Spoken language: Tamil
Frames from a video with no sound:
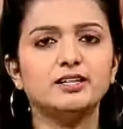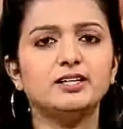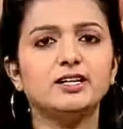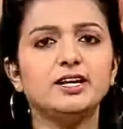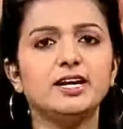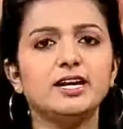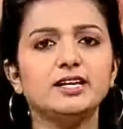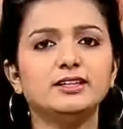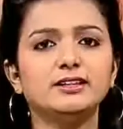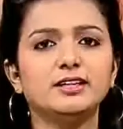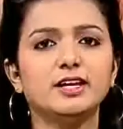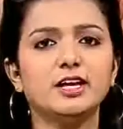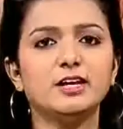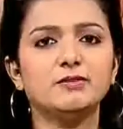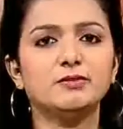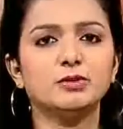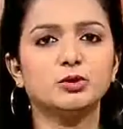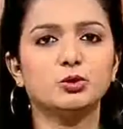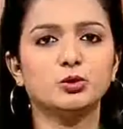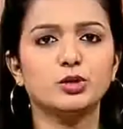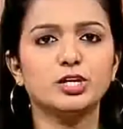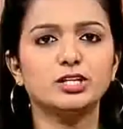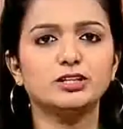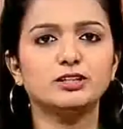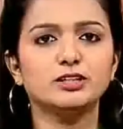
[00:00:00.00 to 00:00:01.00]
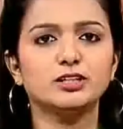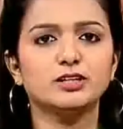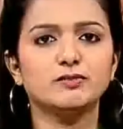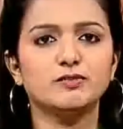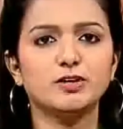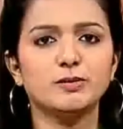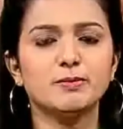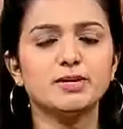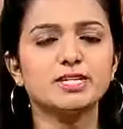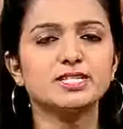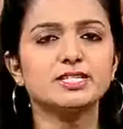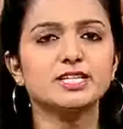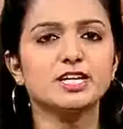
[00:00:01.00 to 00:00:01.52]
நீட் தேர்வு குறித்து
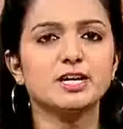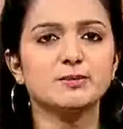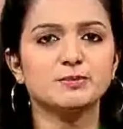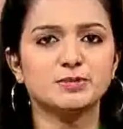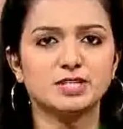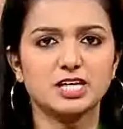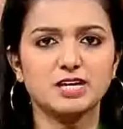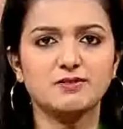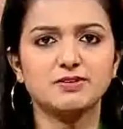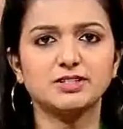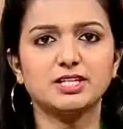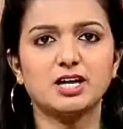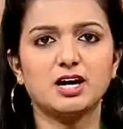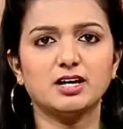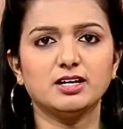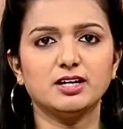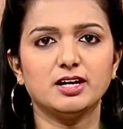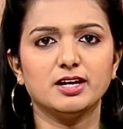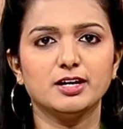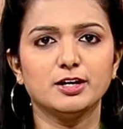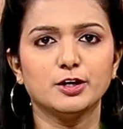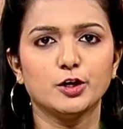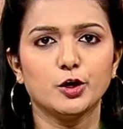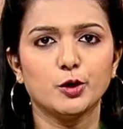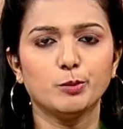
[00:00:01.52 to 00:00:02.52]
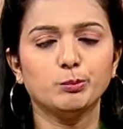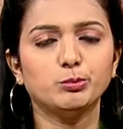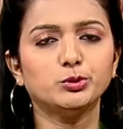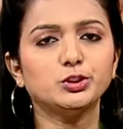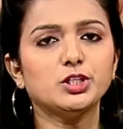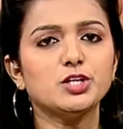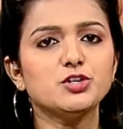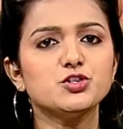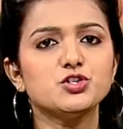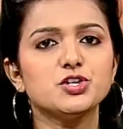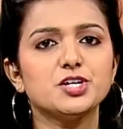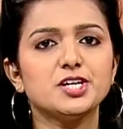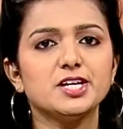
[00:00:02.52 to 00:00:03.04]
விமர்சனம் செய்வதாக
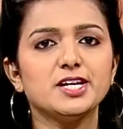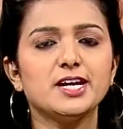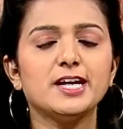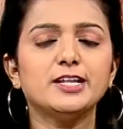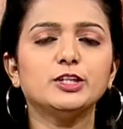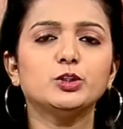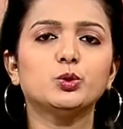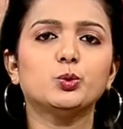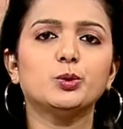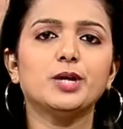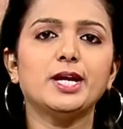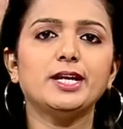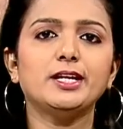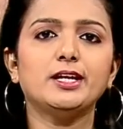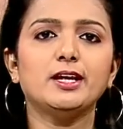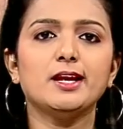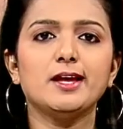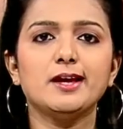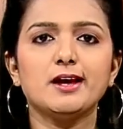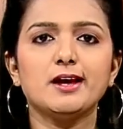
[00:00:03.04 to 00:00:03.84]
புதுச்சேரியின் துணைநிலை